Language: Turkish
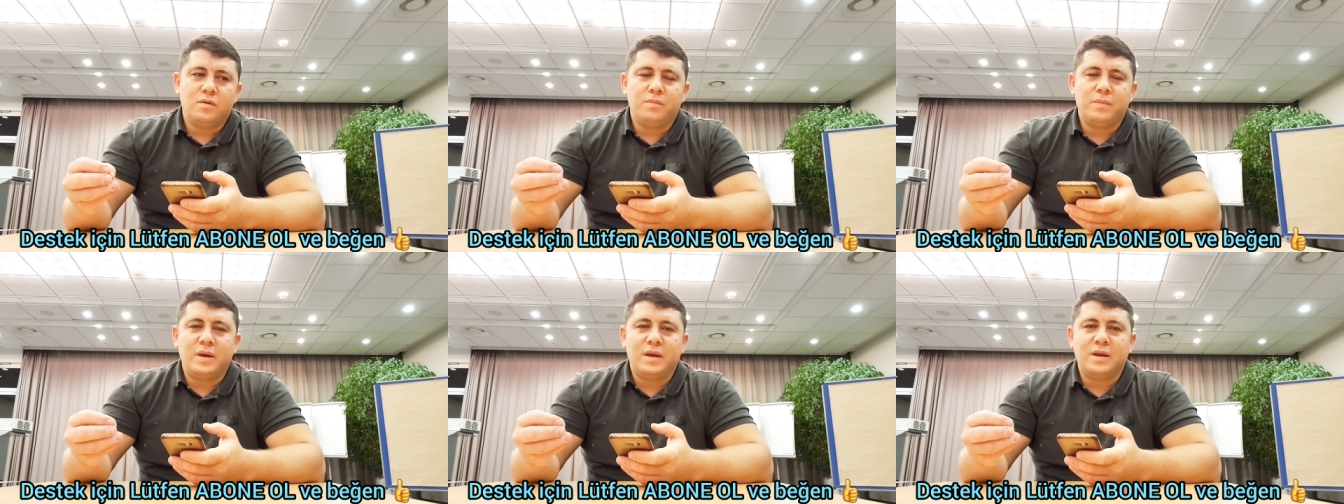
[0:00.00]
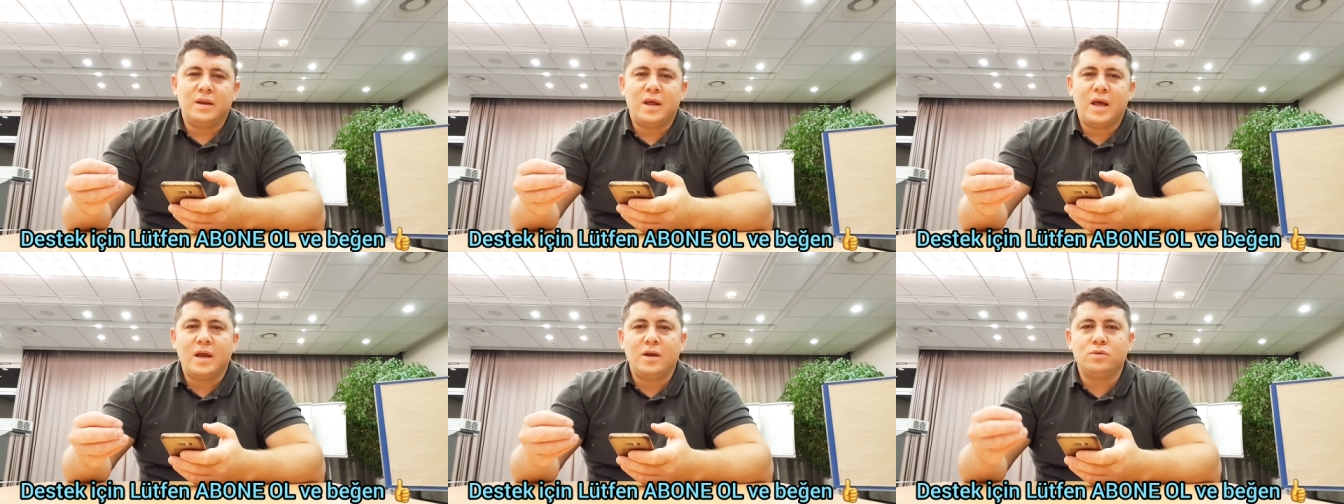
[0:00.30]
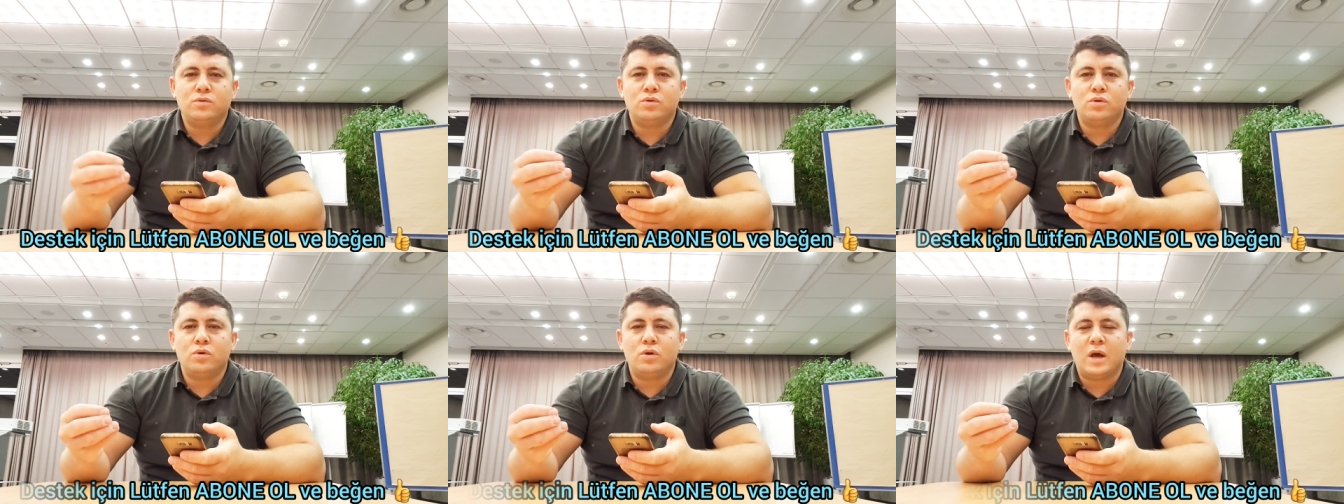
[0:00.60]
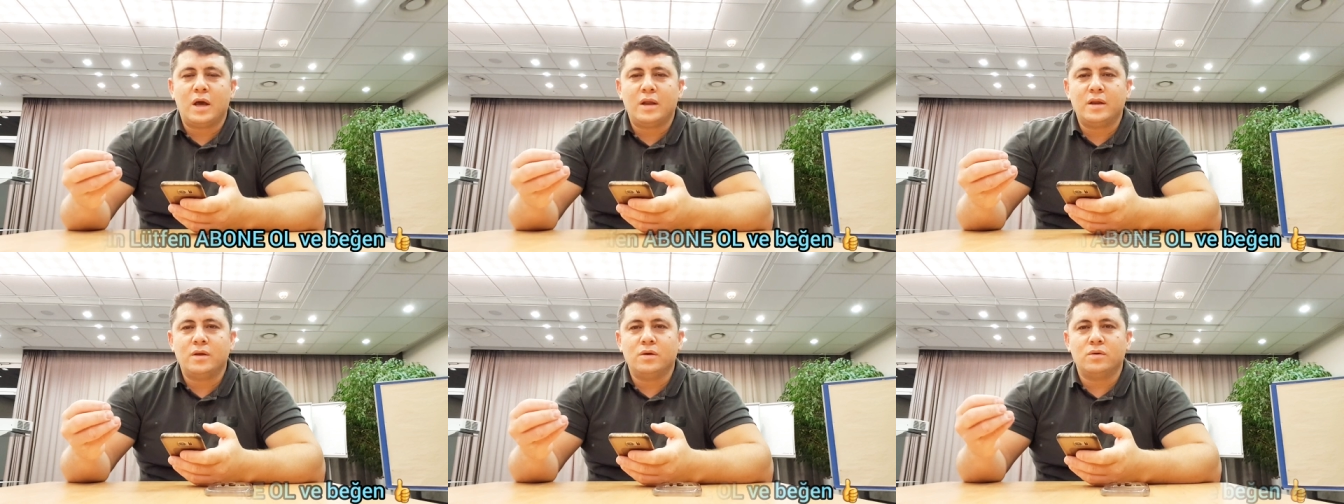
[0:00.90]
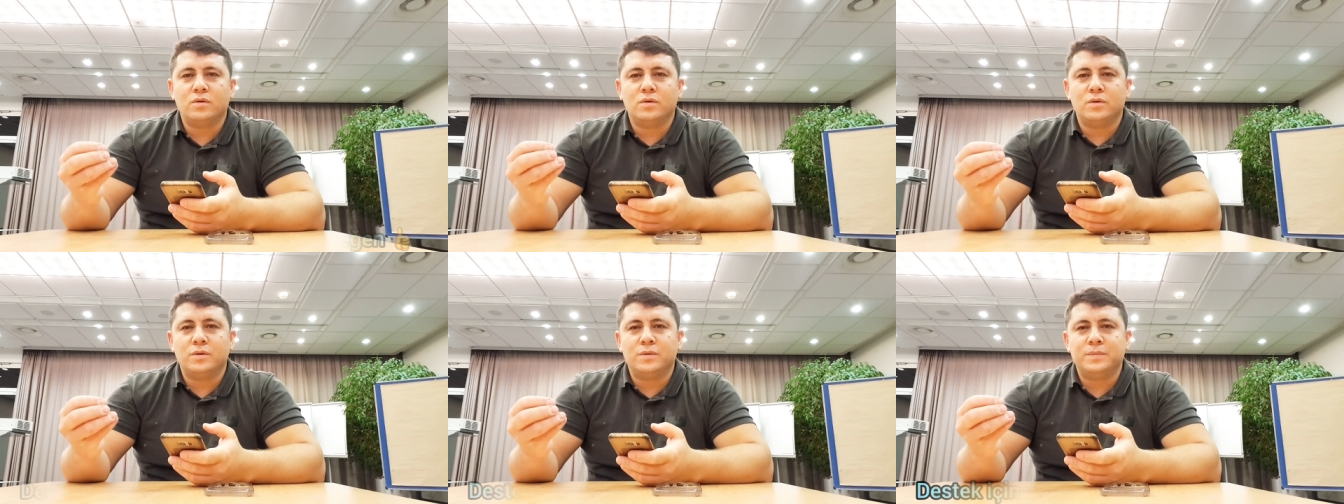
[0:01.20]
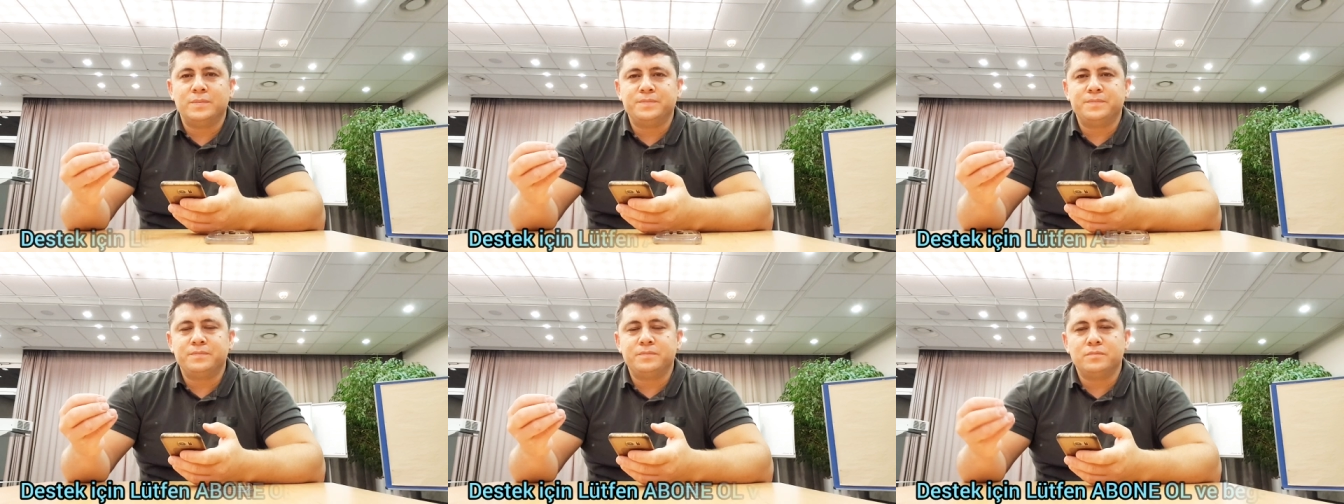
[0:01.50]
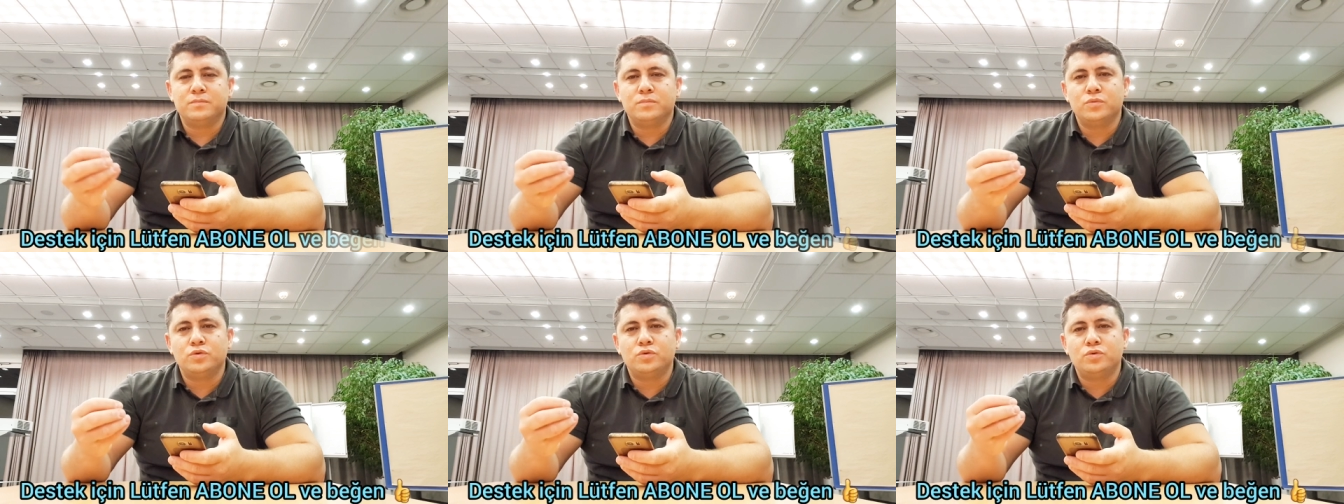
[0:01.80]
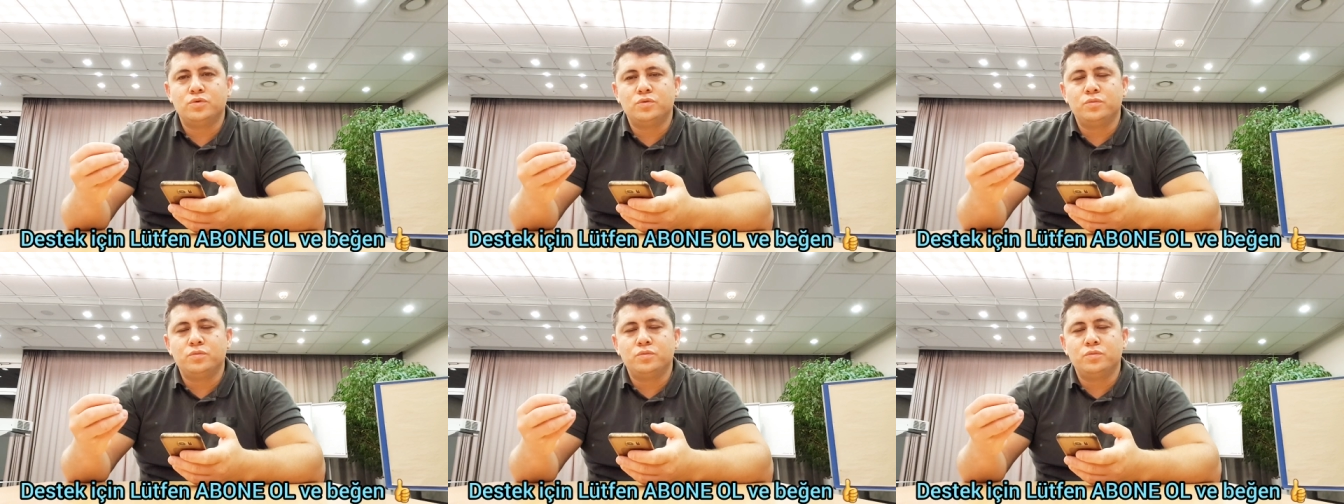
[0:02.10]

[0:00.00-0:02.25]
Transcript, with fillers: ben her türlü hani e, bu,